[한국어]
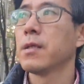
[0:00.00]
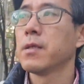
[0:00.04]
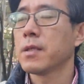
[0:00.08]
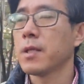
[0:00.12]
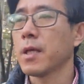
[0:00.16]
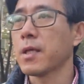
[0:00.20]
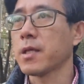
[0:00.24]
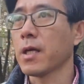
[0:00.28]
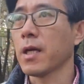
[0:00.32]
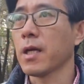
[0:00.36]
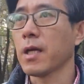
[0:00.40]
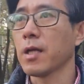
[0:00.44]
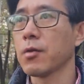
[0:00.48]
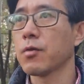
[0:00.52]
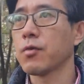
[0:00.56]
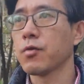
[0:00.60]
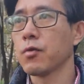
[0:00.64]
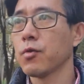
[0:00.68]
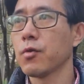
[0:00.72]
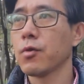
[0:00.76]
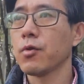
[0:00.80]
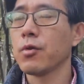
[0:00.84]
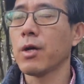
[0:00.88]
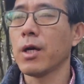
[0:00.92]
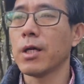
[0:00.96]
세상의
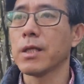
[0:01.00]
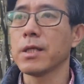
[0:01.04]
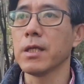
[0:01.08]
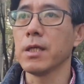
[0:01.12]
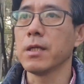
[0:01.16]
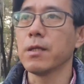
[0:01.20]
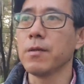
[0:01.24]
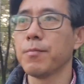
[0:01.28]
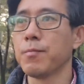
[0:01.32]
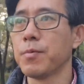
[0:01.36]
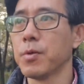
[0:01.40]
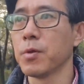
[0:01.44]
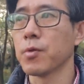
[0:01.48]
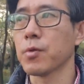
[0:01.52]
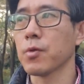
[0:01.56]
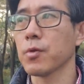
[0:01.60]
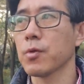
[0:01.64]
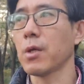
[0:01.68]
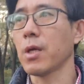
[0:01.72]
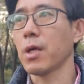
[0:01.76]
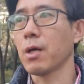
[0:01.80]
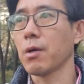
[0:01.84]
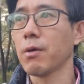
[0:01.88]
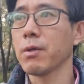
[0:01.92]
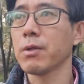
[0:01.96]
주류가 아닌
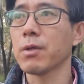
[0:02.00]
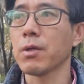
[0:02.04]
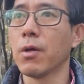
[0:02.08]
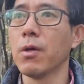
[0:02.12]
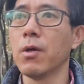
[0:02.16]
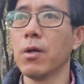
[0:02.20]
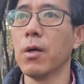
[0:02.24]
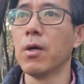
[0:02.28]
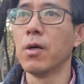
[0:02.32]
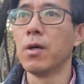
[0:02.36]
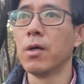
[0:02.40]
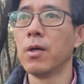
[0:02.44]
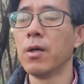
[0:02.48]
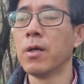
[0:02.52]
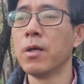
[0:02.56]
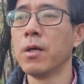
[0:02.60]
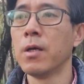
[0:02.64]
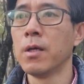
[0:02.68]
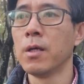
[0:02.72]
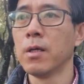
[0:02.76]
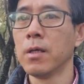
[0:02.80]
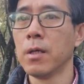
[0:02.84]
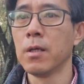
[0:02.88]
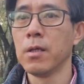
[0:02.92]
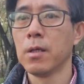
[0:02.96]
비주류라고 해서
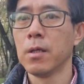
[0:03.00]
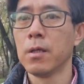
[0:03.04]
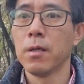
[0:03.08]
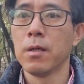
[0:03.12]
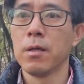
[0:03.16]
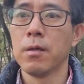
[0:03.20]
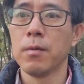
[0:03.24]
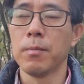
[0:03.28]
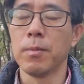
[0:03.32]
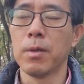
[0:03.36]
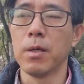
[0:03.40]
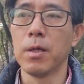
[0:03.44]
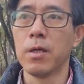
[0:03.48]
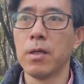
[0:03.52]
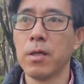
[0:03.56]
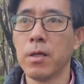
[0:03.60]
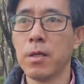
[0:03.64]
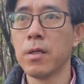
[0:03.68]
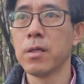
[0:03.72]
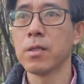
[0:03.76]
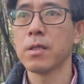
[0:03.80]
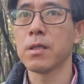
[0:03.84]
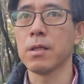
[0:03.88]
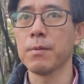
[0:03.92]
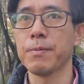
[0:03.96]
뭐
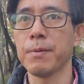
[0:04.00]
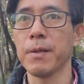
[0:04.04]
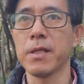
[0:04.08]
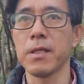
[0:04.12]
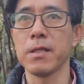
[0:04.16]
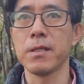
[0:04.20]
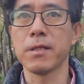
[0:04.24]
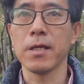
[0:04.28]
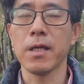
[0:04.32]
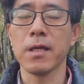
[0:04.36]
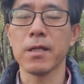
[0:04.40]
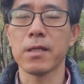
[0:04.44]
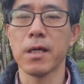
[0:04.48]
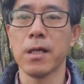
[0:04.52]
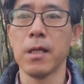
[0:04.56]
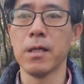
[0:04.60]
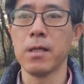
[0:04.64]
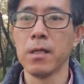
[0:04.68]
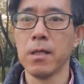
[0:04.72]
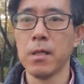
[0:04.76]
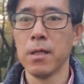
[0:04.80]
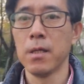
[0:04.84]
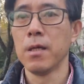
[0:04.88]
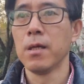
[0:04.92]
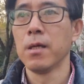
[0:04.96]
실패한 인생이다
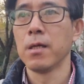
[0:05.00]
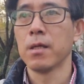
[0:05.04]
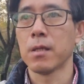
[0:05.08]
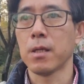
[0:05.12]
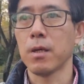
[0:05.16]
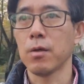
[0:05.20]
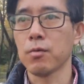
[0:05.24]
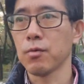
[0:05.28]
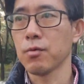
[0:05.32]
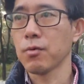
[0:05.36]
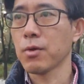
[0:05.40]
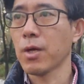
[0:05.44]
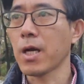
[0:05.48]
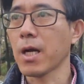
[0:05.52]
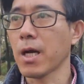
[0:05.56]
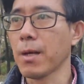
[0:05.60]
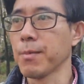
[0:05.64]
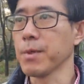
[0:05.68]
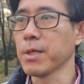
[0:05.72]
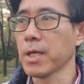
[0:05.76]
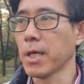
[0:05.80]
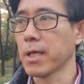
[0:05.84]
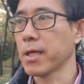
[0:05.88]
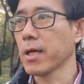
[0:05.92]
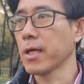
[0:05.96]
라고 누가
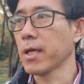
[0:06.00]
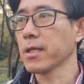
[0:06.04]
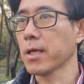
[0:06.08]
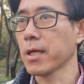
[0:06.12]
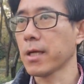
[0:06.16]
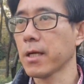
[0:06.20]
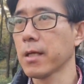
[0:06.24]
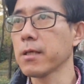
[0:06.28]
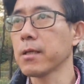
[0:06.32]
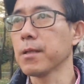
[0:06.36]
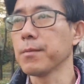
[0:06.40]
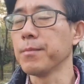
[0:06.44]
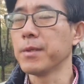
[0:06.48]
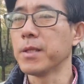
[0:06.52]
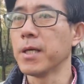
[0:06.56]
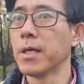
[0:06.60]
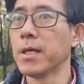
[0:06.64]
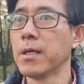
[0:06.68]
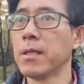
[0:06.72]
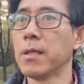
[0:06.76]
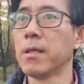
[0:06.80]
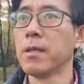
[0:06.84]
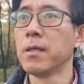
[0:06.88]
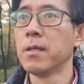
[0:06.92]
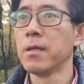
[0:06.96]
감히 얘기하냐라는 겁니다
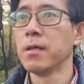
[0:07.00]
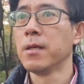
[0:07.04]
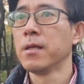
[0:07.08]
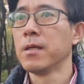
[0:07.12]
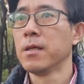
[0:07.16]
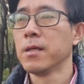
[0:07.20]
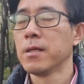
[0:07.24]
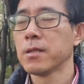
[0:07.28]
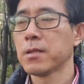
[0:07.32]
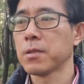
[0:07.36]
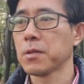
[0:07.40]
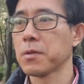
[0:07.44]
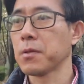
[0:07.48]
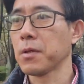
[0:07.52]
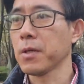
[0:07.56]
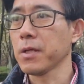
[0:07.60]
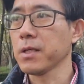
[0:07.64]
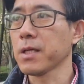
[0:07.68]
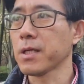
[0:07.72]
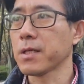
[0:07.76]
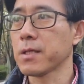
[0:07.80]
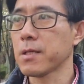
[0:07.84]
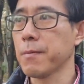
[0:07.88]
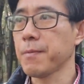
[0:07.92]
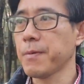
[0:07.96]

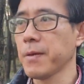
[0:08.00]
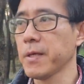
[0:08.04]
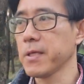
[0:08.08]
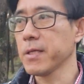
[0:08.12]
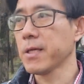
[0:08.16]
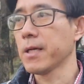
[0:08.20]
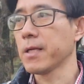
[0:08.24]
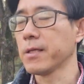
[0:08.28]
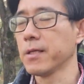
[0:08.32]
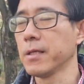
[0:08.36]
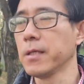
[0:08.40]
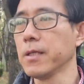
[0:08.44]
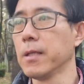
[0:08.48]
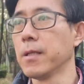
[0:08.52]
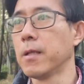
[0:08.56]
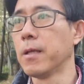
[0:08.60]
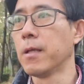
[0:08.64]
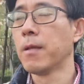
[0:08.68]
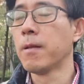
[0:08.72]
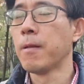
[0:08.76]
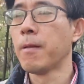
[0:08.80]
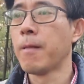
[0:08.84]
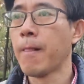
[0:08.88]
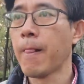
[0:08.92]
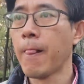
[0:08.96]
성공했냐 실패했냐는
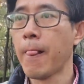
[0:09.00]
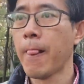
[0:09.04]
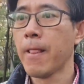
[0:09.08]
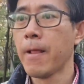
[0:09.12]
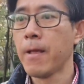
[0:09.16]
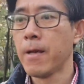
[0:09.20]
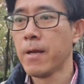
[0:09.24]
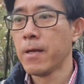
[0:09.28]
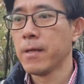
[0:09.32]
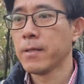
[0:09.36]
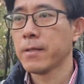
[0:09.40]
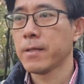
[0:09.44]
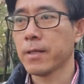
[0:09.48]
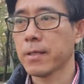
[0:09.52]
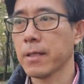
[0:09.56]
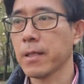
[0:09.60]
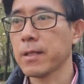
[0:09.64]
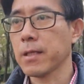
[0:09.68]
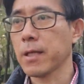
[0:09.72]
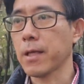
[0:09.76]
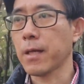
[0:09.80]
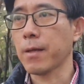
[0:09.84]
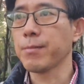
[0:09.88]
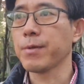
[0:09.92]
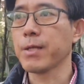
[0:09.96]
세상
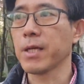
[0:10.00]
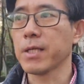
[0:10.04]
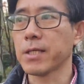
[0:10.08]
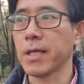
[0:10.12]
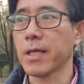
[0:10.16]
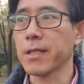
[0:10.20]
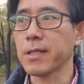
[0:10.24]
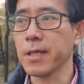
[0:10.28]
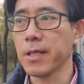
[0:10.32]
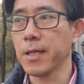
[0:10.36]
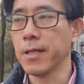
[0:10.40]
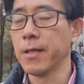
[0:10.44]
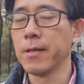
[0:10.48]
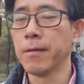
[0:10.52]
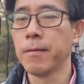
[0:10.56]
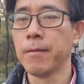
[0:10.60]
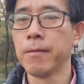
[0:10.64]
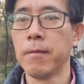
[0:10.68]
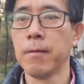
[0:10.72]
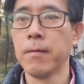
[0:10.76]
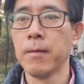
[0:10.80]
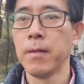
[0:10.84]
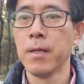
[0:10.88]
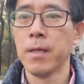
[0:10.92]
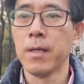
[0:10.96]
사람들의 잣대
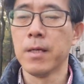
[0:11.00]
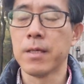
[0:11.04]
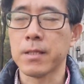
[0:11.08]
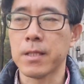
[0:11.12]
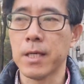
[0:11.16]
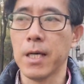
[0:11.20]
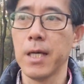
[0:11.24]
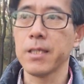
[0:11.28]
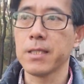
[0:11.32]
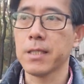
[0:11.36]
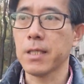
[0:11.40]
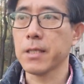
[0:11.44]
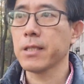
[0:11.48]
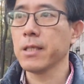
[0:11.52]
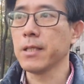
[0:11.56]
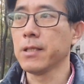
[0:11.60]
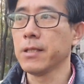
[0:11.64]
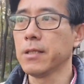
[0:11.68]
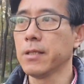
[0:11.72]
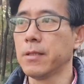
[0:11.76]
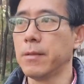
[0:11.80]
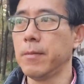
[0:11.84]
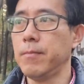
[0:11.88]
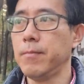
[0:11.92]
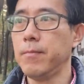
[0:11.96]
나의
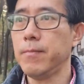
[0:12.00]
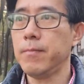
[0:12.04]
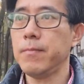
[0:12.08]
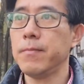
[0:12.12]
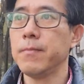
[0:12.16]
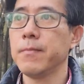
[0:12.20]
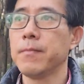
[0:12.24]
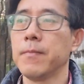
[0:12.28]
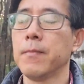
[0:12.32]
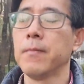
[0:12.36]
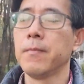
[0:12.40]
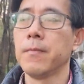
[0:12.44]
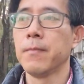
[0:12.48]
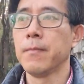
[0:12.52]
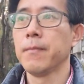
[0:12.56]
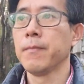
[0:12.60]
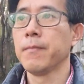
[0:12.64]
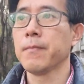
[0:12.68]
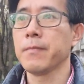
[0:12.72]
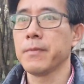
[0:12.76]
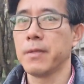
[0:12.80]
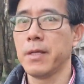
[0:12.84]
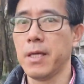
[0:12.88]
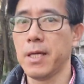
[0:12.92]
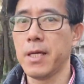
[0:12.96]
잣대는
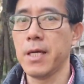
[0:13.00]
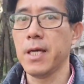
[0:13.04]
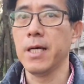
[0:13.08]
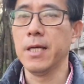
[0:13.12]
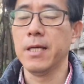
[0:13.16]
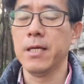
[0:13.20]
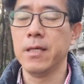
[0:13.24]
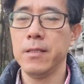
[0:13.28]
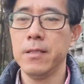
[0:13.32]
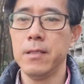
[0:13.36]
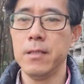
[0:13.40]
내가